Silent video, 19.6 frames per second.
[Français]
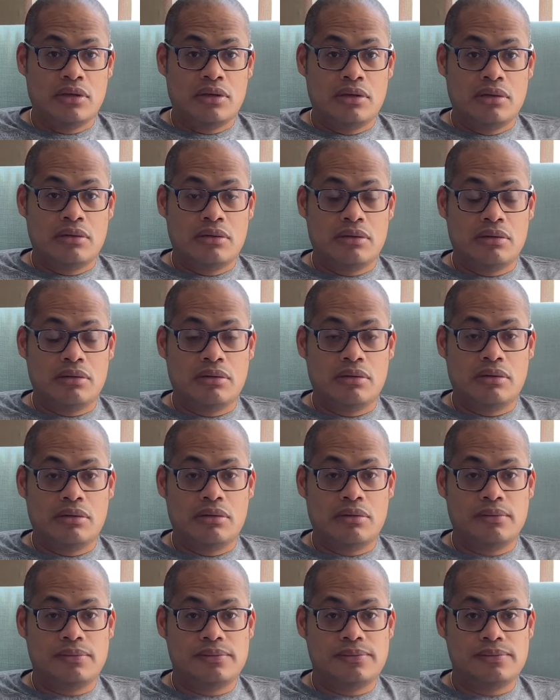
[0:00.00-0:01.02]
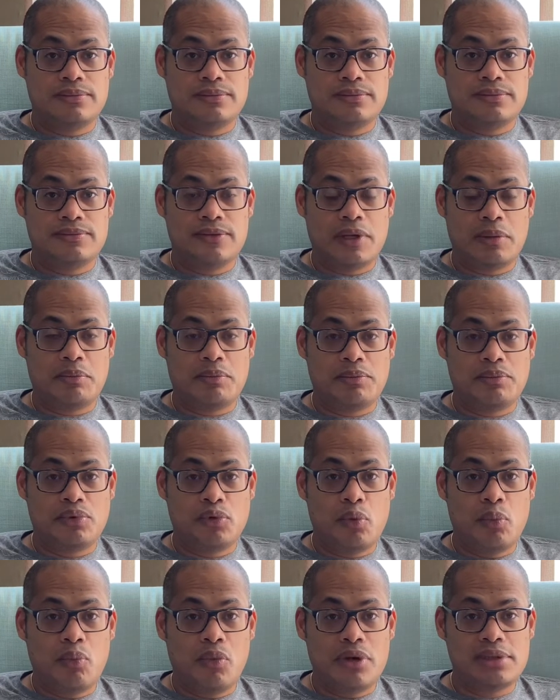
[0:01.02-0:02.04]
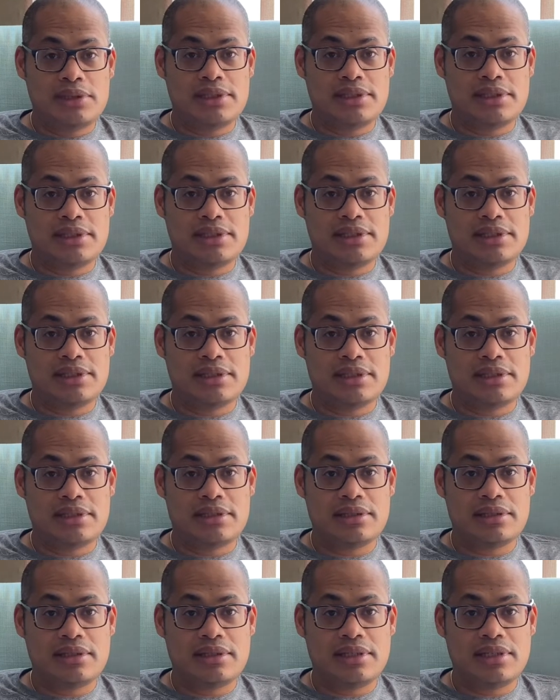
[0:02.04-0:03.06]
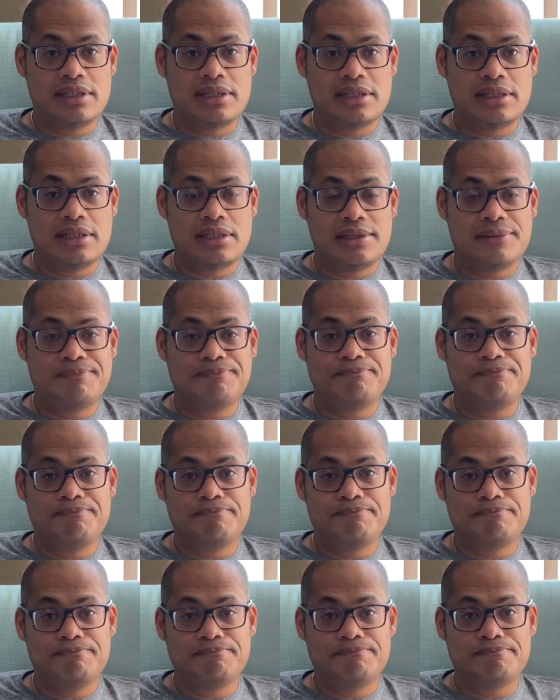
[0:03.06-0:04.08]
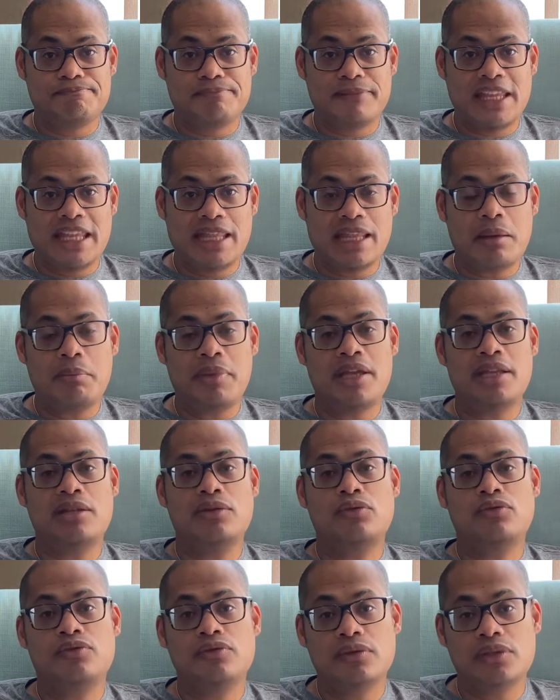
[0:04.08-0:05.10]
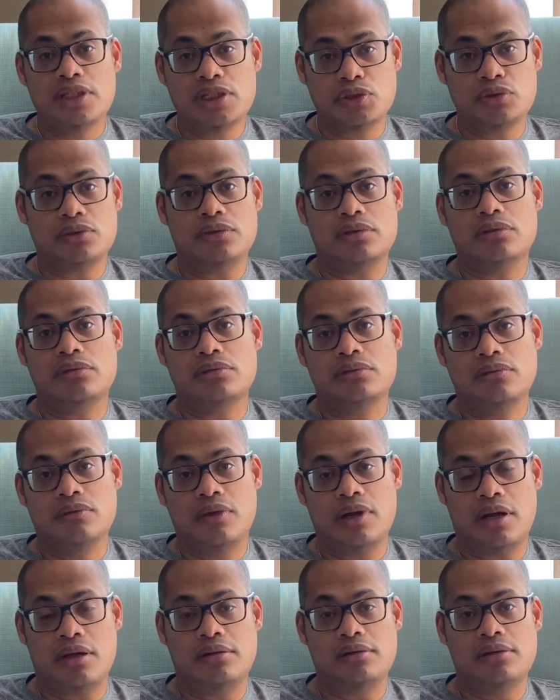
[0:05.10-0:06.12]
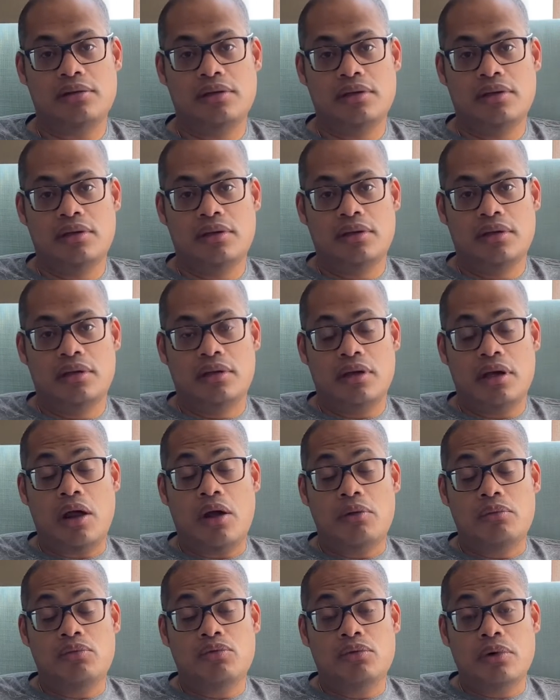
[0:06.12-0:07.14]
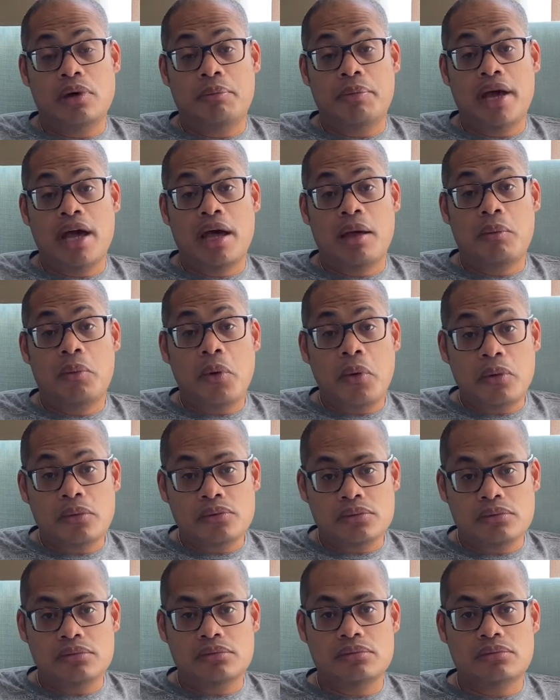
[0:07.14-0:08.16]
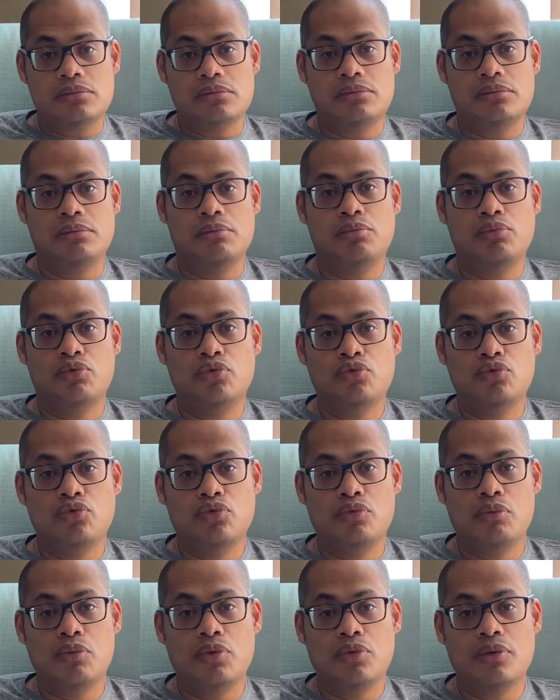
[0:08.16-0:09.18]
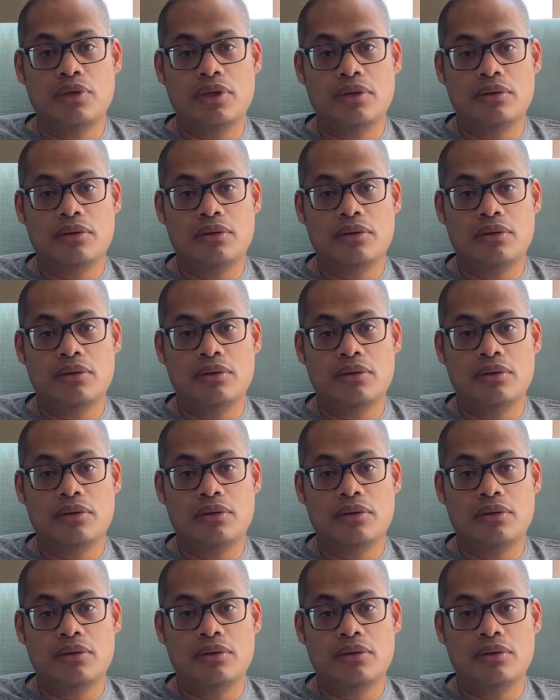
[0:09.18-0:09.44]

Euh, enfin, pour moi, c'est... il n'a pas été au fond des choses. Voilà. Alors bon, apparemment, beaucoup de monde